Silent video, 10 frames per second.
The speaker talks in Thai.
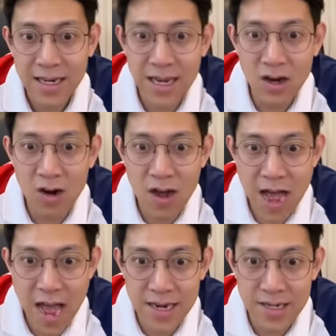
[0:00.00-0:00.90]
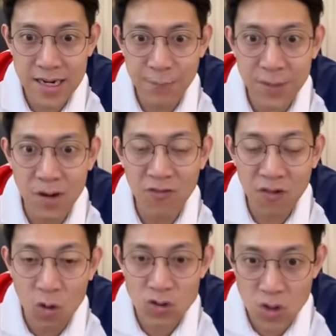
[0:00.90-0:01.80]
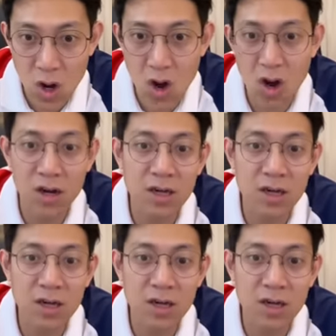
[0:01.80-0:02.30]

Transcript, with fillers: แล้วก็ higher number of goal score